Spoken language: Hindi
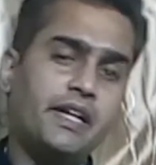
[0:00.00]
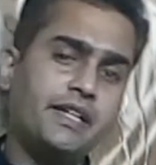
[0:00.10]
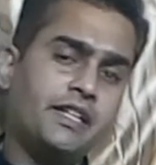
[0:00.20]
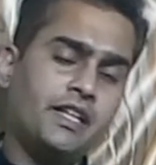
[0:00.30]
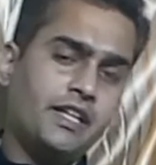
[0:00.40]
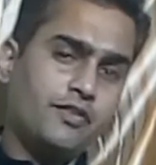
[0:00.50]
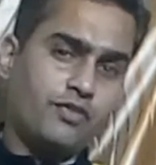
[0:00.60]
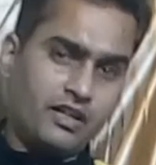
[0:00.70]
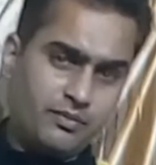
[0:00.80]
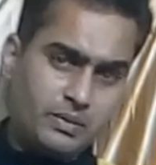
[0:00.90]

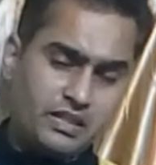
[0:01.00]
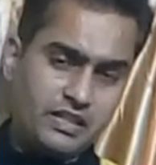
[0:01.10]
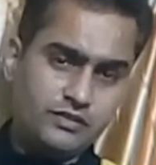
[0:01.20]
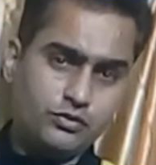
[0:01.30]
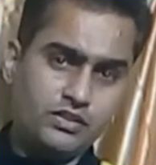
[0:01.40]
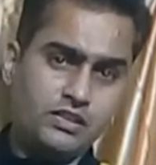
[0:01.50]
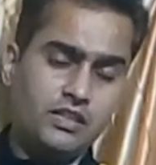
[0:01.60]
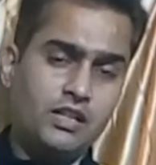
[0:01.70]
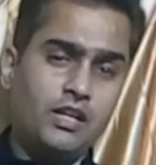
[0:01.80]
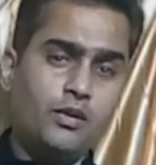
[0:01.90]
1985 में रिलीज़ हुई थी
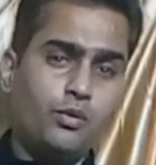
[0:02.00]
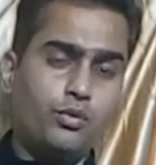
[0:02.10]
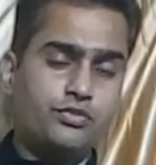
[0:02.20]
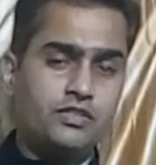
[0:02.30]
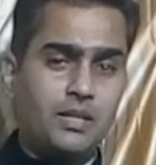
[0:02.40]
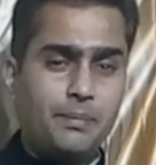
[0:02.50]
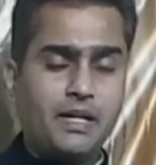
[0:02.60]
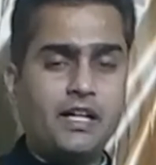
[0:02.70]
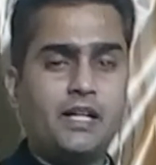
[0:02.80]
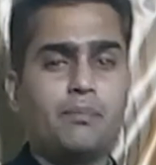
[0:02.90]
उससे
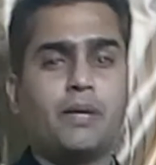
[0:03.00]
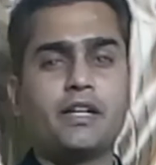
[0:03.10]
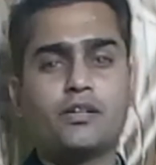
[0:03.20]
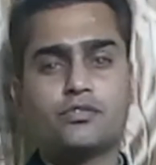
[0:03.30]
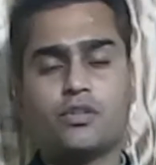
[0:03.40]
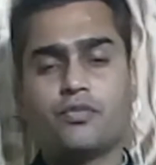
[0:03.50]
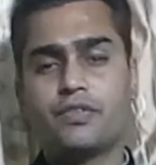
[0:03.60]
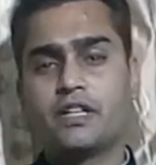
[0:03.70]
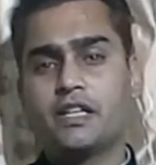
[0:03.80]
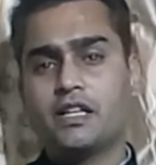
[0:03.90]
पहले माइक्रोसॉफ्ट
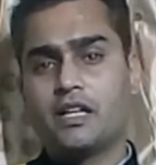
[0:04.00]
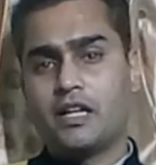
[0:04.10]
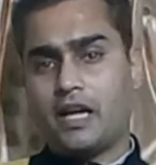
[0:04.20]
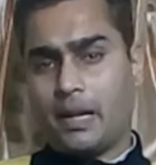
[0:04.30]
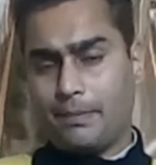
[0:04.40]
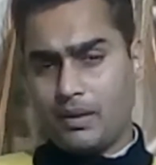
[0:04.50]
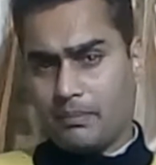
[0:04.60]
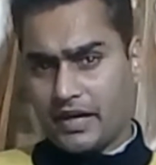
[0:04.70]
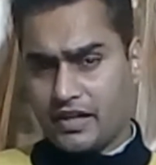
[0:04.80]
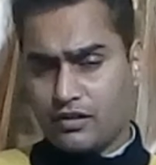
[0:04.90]
ने एप्पल
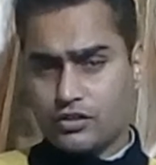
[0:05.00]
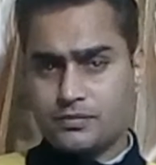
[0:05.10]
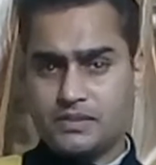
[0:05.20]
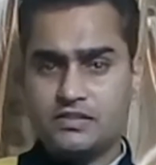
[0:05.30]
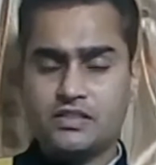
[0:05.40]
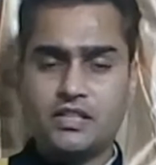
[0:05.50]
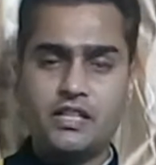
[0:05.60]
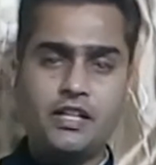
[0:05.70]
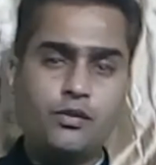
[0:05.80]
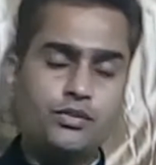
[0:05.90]
मैकेटॉश पीसी के
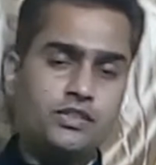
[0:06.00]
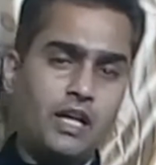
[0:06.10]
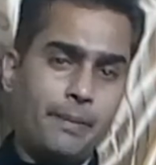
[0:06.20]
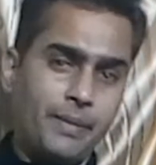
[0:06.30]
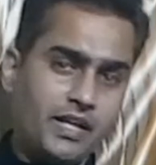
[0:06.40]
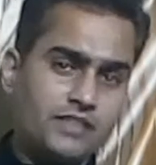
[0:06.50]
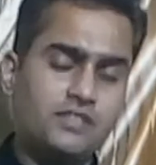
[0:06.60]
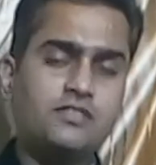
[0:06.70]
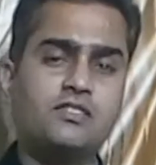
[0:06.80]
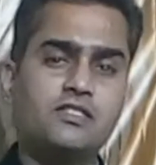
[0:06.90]
लिए कुछ एप्लीकेशन
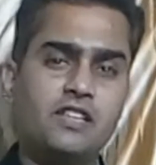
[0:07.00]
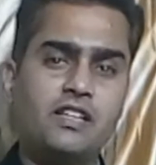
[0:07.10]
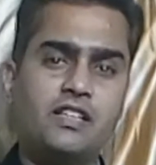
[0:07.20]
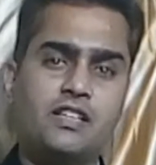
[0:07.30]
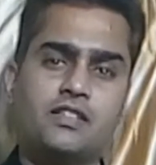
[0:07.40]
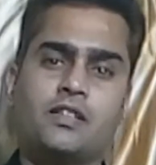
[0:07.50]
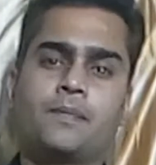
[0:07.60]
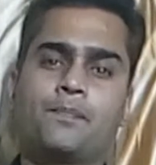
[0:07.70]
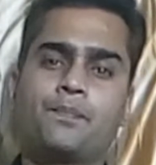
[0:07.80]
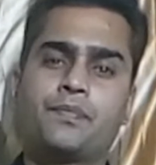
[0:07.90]
डिजाइन किए थे
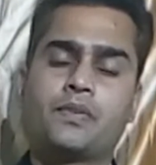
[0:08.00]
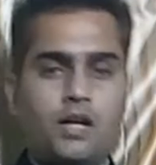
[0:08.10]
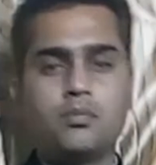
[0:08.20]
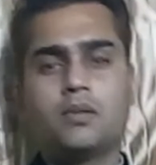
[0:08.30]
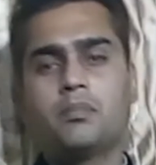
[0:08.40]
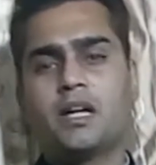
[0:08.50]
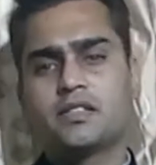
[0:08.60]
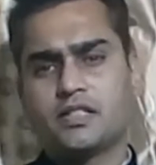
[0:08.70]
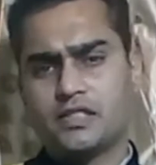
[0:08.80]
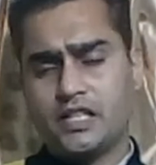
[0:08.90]
अब हम बात
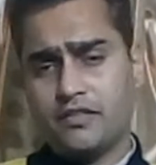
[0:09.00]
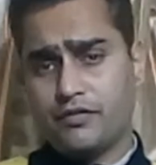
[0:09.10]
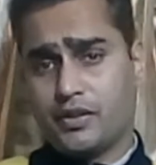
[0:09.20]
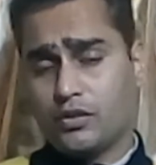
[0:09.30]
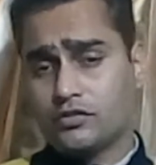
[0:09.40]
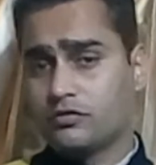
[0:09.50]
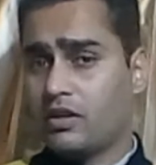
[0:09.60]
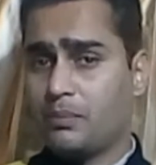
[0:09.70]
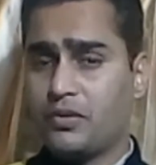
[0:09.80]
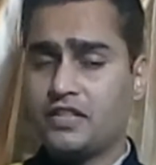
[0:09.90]
करते हैं विंडोज
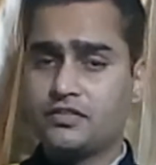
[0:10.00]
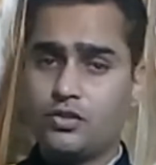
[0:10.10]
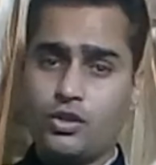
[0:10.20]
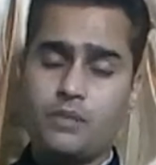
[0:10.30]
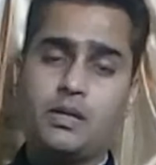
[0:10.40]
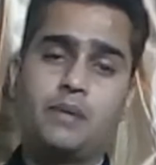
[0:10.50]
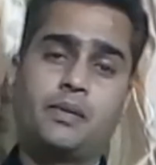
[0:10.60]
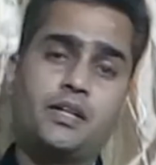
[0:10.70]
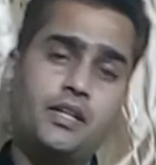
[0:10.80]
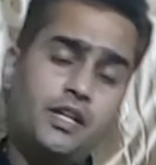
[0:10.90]
1.0 के बारे में
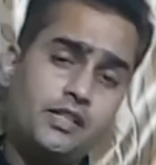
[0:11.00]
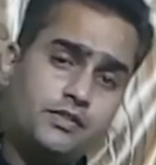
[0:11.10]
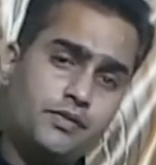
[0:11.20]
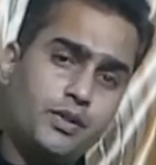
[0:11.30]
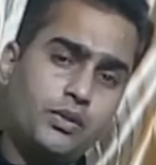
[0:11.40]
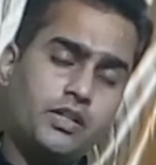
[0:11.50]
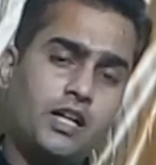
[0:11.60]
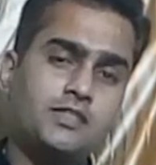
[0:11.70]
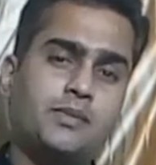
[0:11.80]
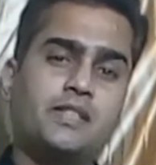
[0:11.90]
इस विंडो की खास
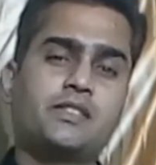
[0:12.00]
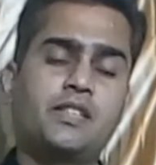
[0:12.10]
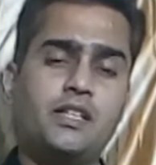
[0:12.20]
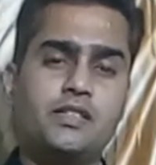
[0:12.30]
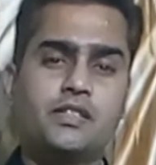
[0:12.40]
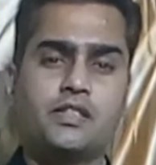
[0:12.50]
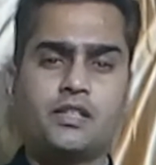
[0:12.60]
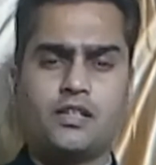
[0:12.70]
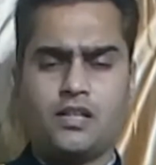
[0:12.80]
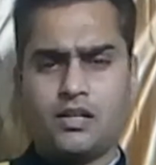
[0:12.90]
बात यह थी कि
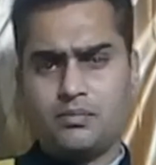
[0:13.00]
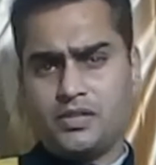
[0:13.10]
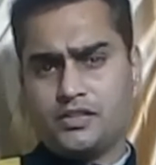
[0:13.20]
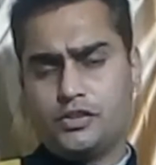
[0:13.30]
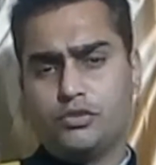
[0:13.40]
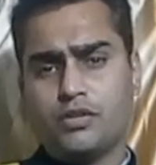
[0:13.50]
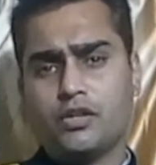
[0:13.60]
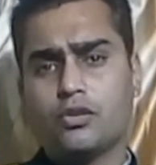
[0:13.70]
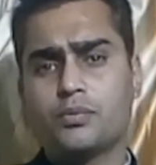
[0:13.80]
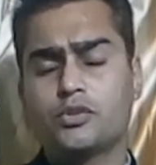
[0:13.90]
अब ये जी को
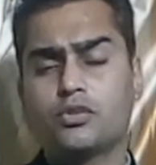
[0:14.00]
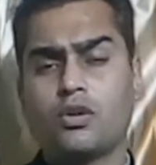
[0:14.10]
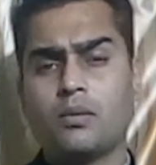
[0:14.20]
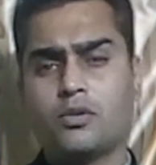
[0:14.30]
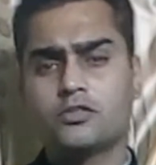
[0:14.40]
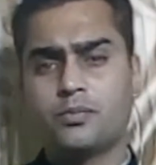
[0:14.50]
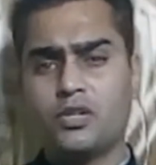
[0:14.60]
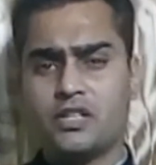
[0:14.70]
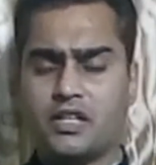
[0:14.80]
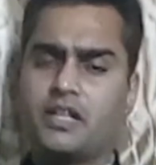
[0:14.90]
भी थोड़ा बहुत सपोर्ट
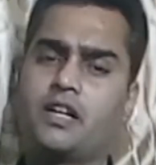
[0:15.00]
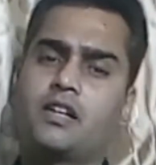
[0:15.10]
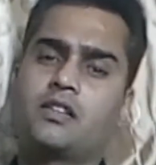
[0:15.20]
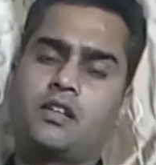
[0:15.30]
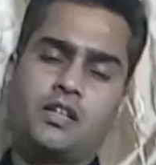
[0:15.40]
करने लगा था